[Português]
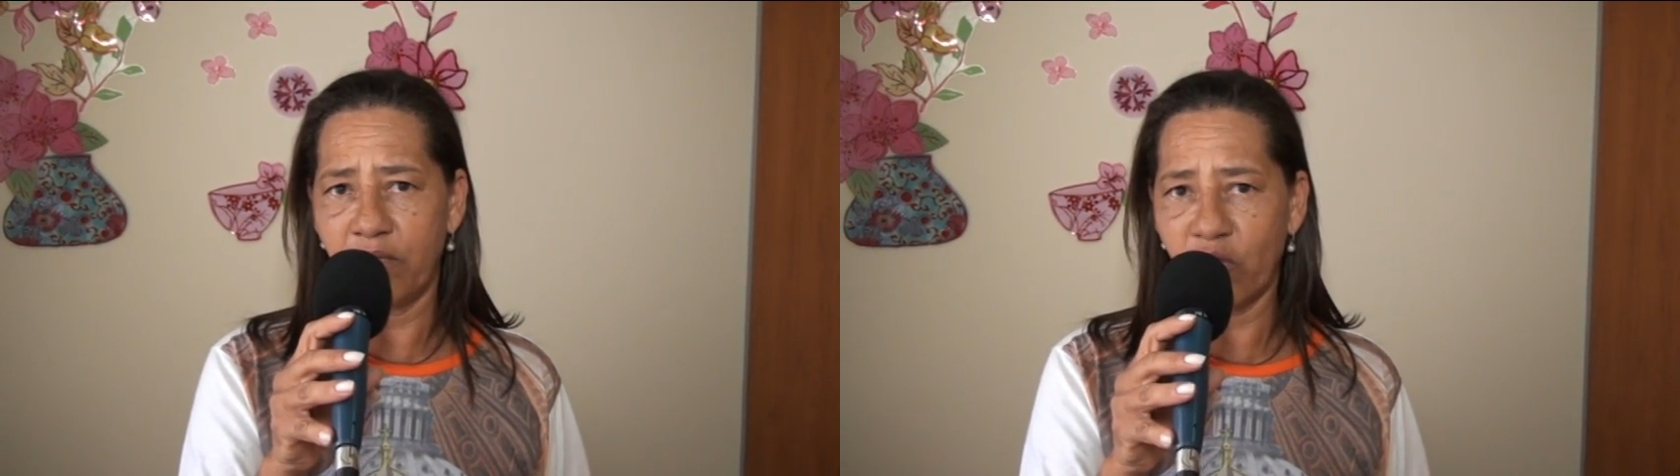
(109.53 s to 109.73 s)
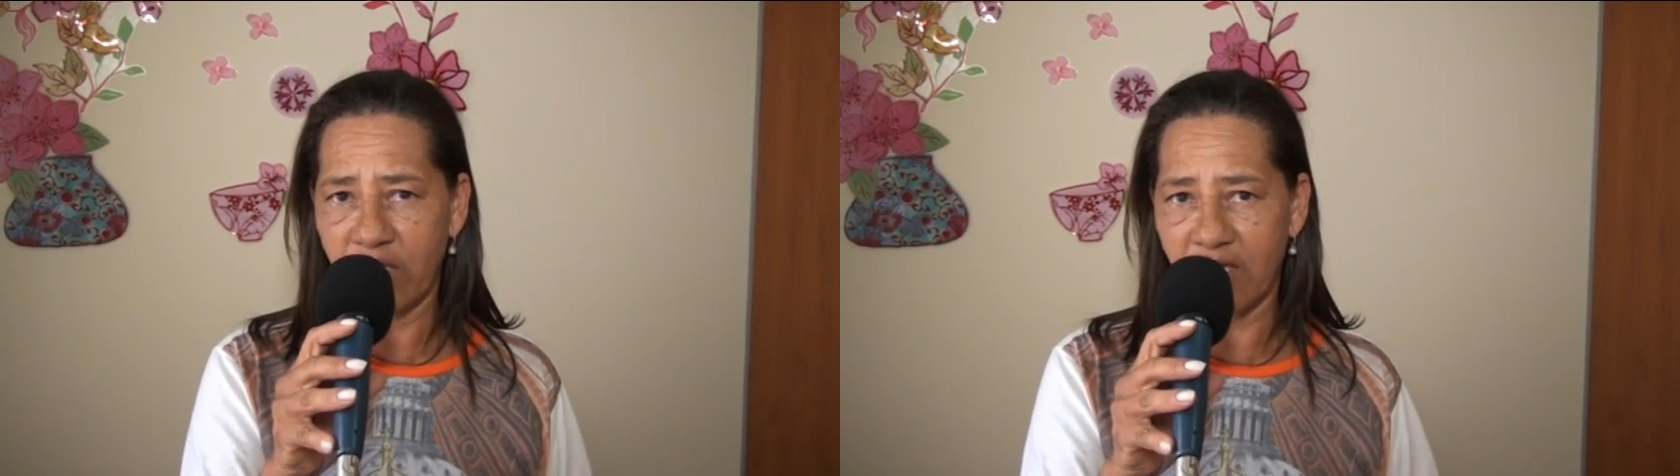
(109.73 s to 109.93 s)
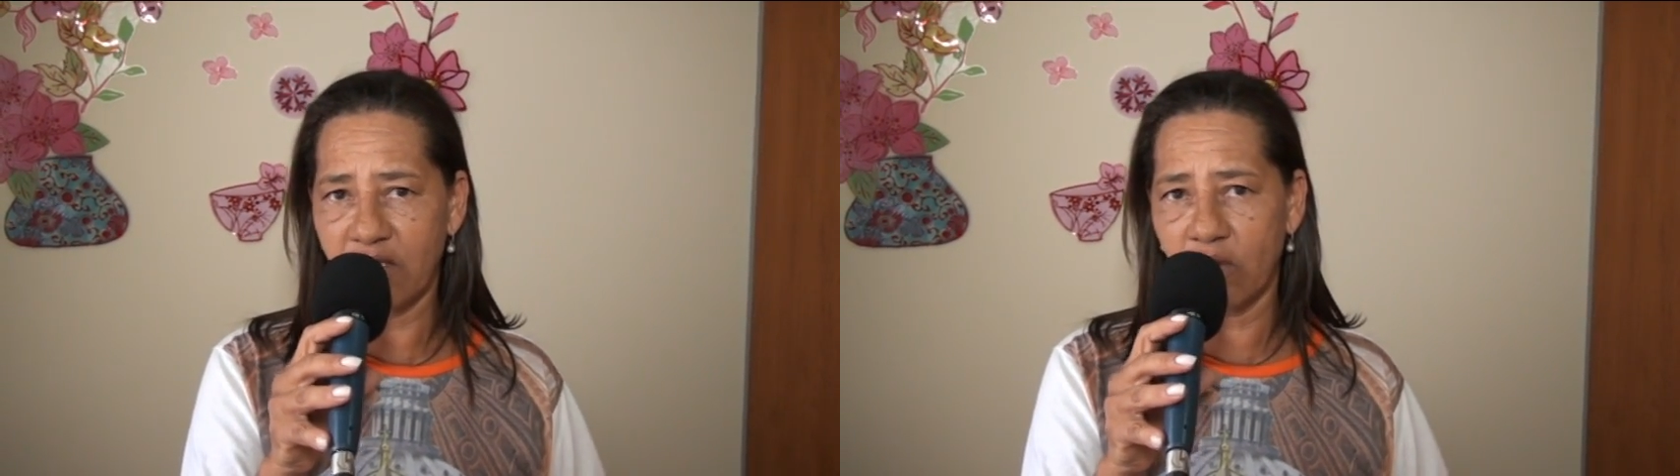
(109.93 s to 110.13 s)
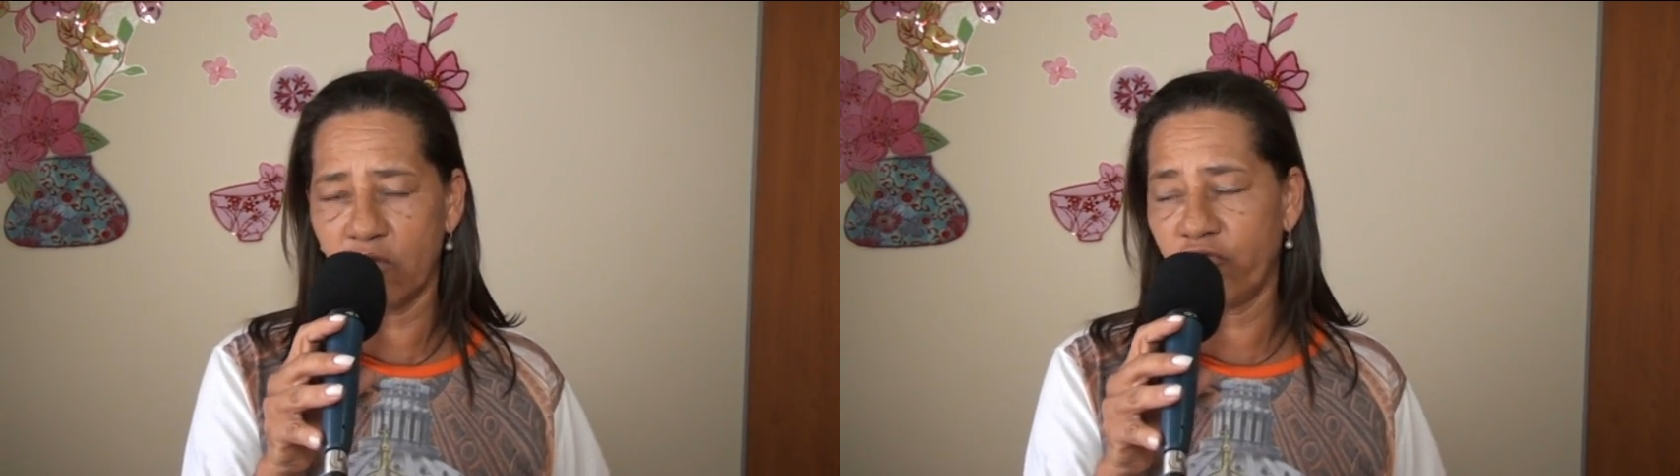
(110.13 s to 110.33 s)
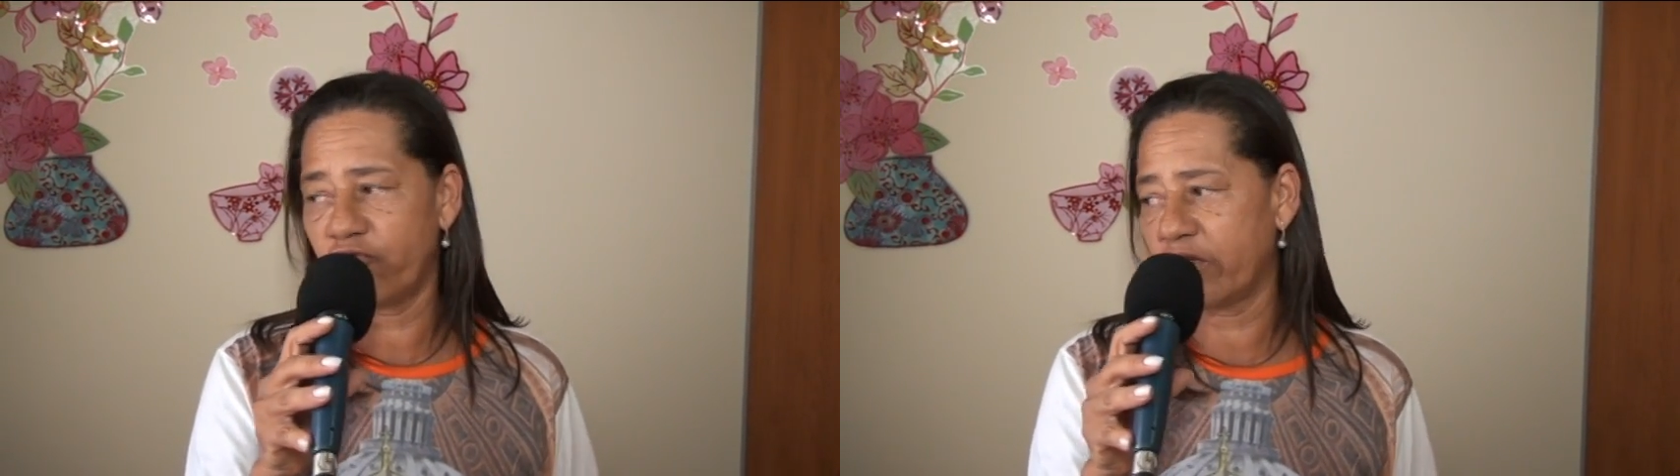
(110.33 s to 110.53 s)
meu querido
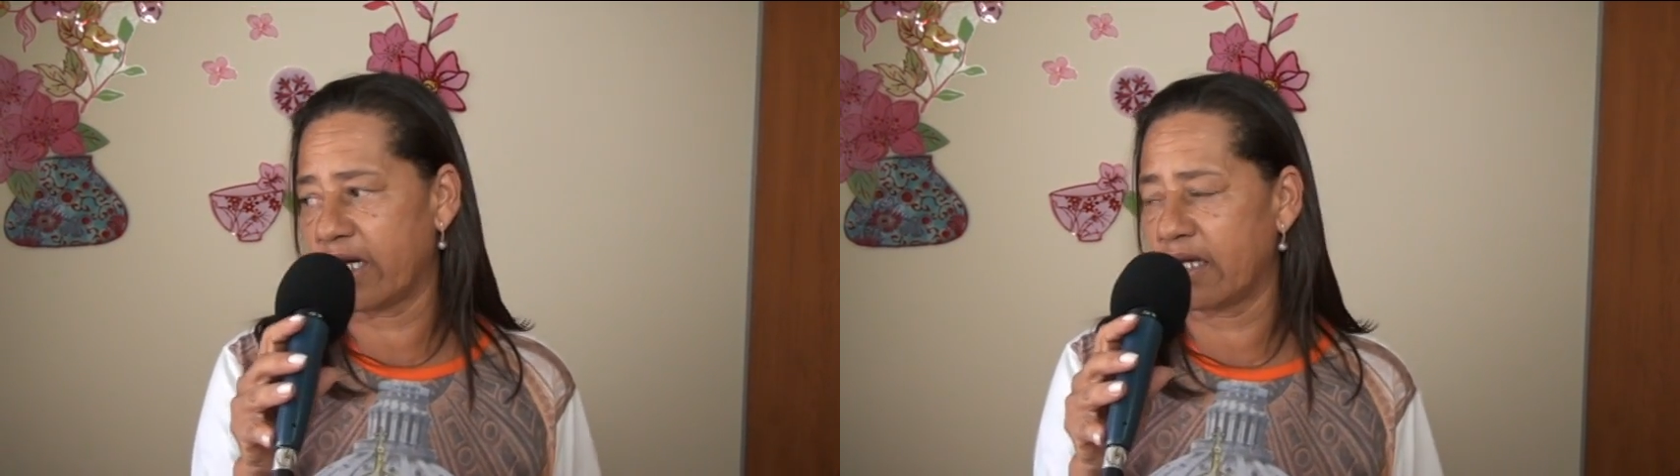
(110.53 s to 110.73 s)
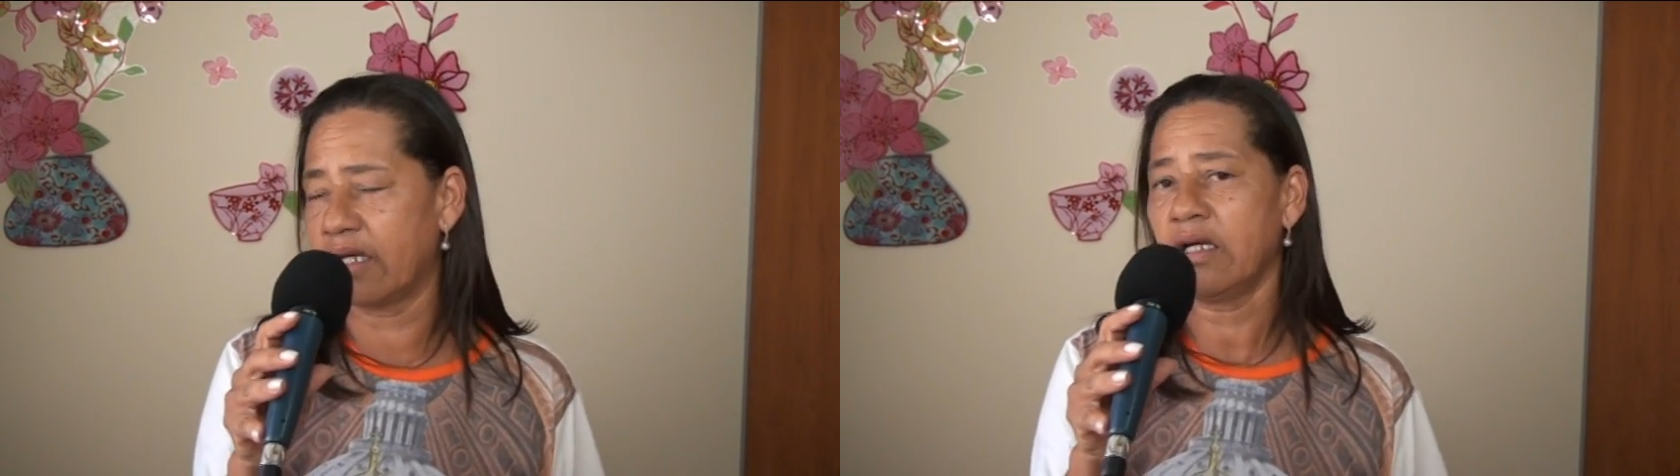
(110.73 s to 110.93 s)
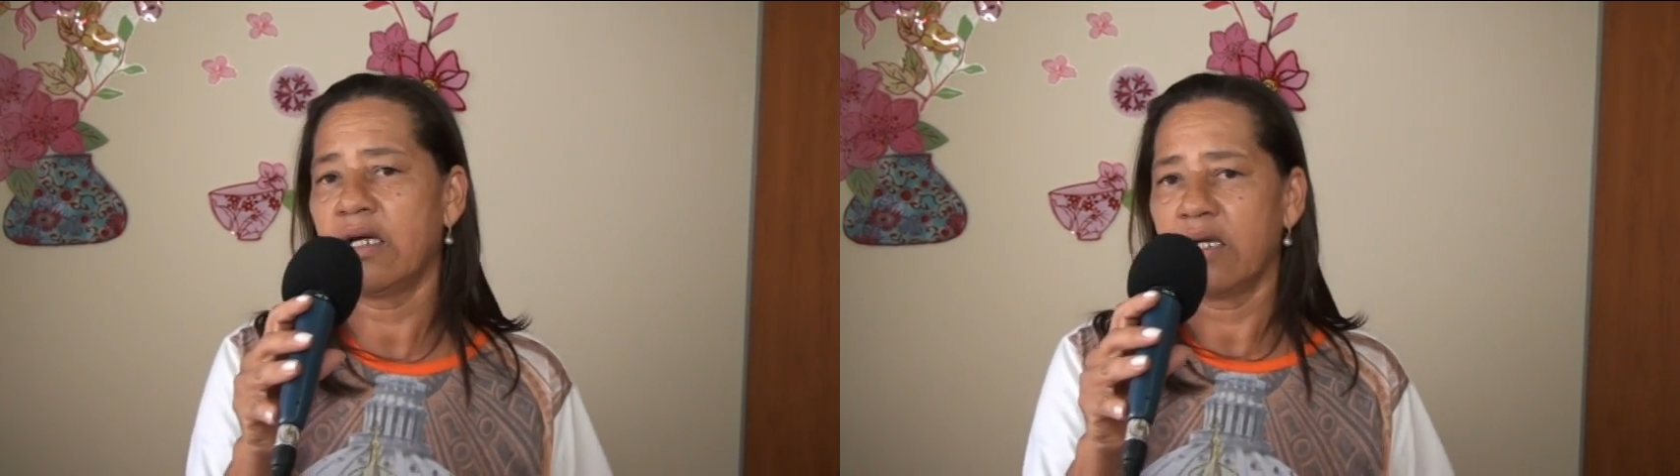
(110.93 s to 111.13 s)
Adolfo Viana